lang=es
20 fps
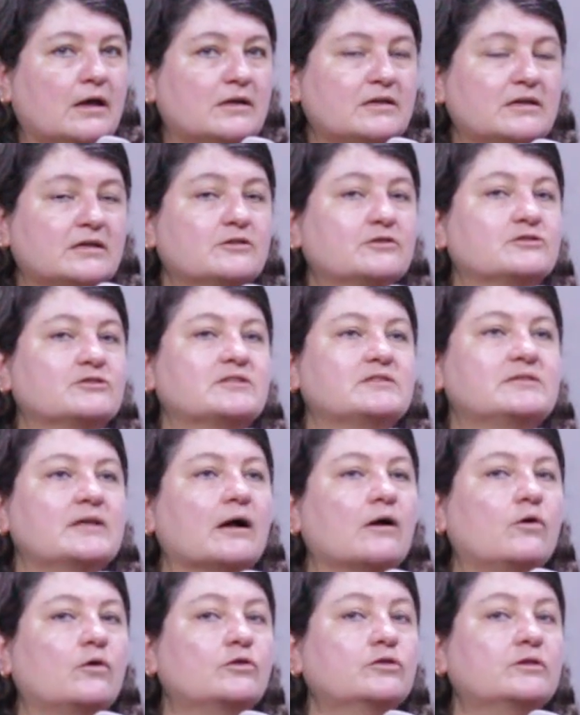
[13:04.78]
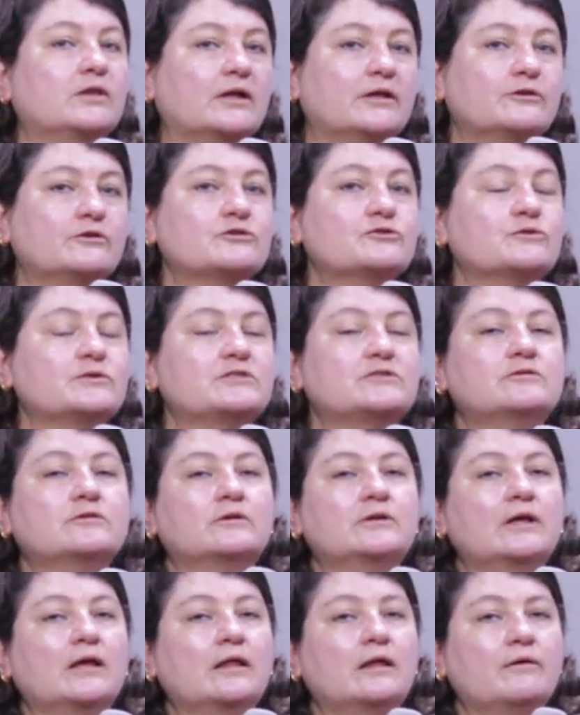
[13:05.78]
Ellas nos están contando su
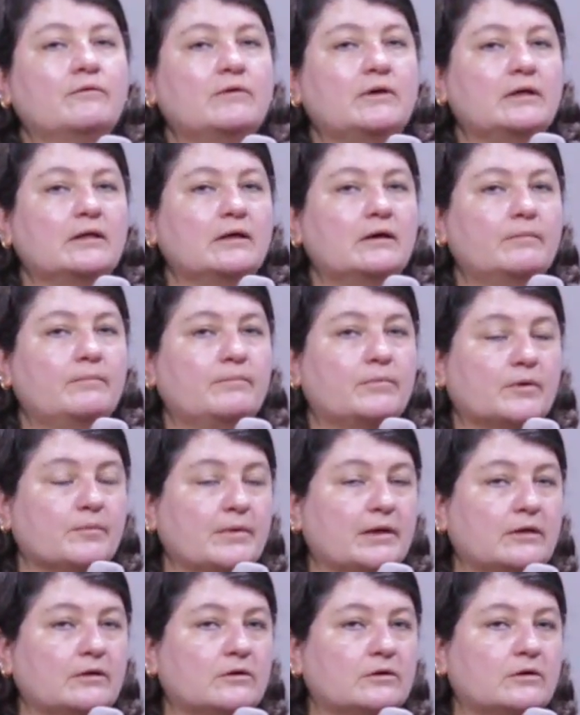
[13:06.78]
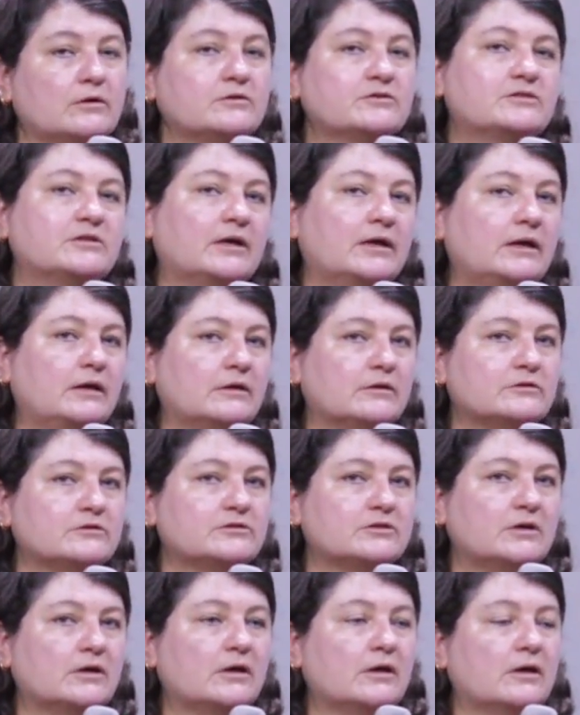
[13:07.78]
historia de vida por medio de los tejidos